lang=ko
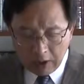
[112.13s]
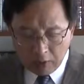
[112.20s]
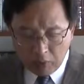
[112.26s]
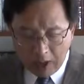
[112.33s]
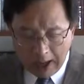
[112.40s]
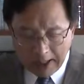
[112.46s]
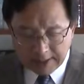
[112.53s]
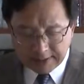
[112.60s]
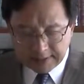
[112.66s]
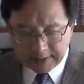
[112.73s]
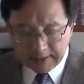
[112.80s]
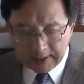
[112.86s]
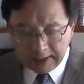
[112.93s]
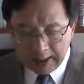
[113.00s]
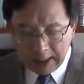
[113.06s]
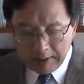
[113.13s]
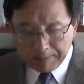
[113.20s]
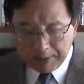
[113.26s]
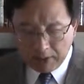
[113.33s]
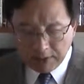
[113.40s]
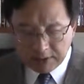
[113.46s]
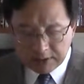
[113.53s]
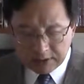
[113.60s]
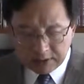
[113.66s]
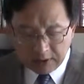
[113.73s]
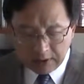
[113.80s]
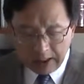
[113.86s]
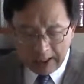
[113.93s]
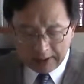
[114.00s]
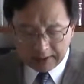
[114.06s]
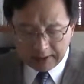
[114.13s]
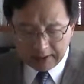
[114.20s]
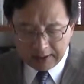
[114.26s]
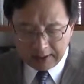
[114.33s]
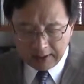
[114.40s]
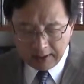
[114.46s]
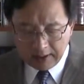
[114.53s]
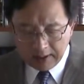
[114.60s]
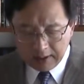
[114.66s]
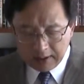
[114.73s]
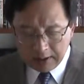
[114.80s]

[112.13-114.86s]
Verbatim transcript: 과실이 번성하기를